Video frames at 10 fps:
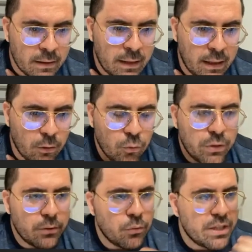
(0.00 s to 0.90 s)
que
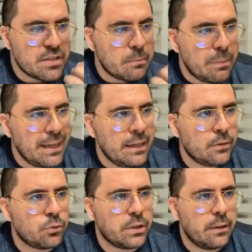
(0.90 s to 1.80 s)
un,
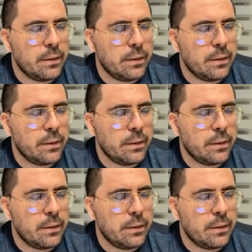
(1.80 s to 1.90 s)
espíritu que ha